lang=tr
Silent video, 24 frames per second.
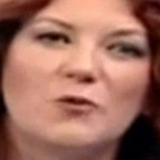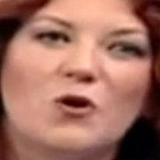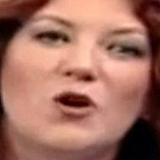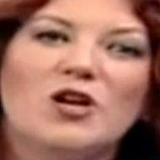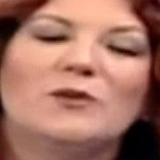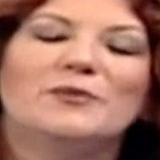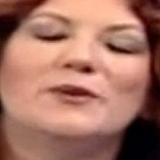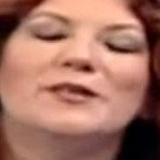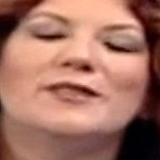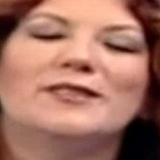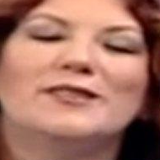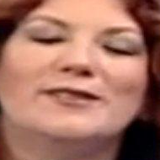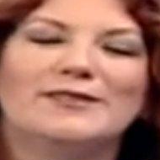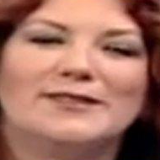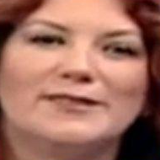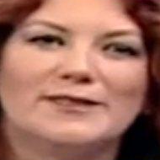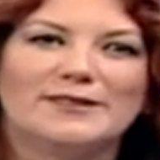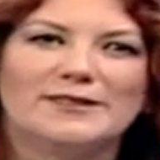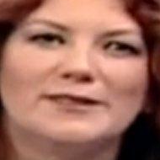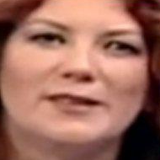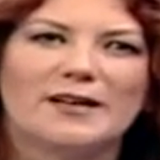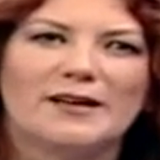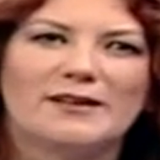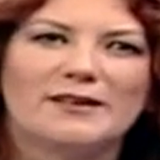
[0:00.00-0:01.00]
böyle
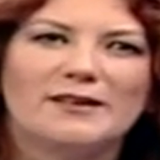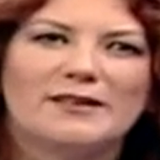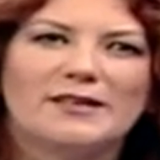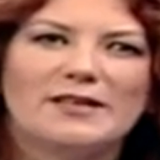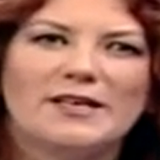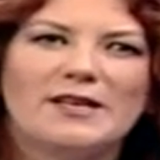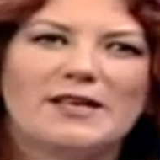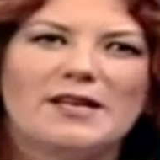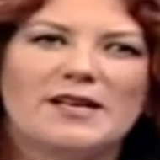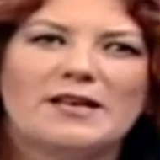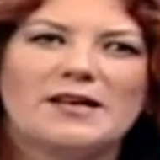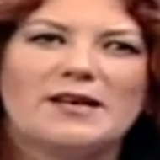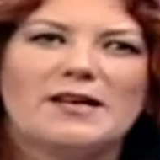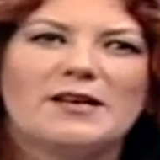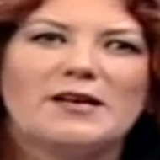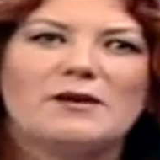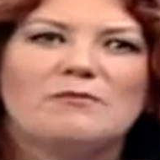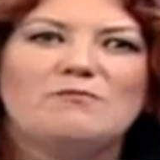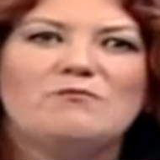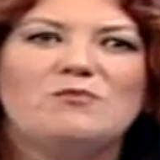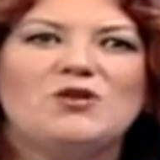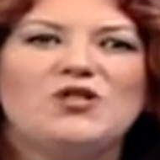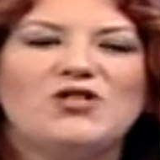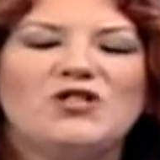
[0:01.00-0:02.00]
bakıldığında
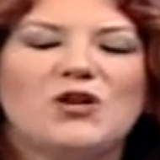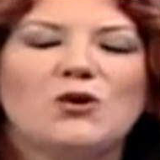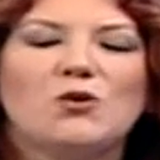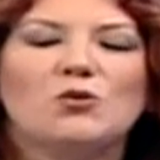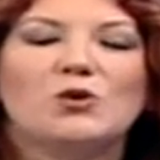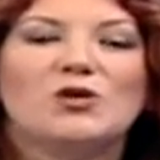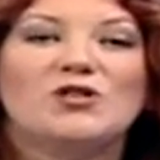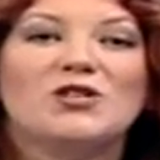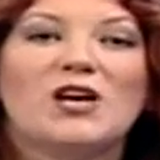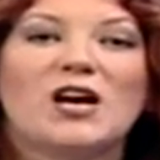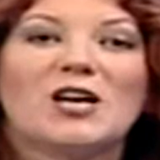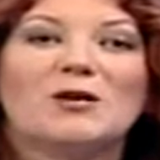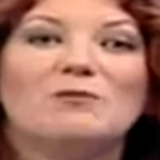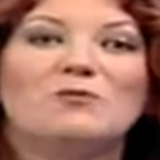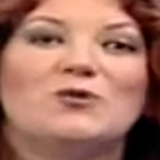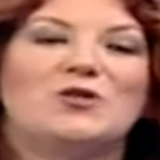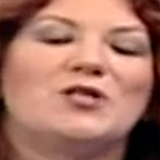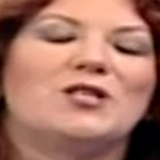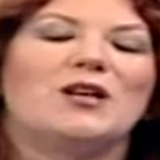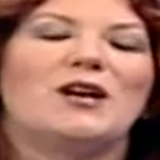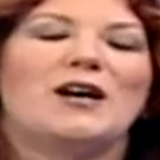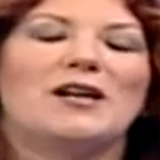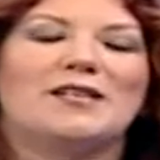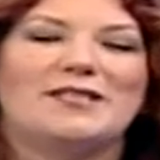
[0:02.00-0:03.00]
bir şey
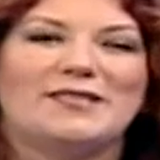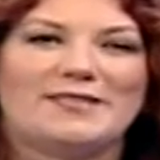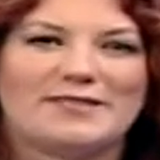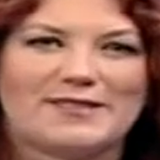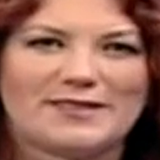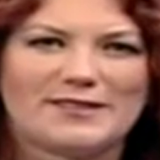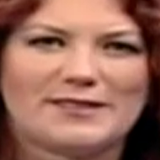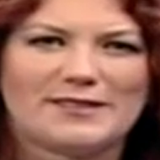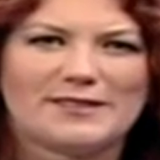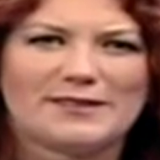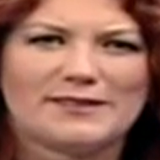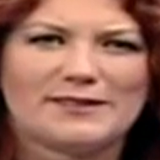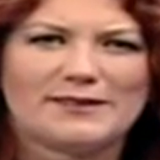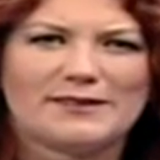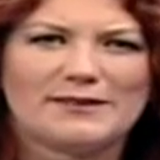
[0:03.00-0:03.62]
olacakmış halidir.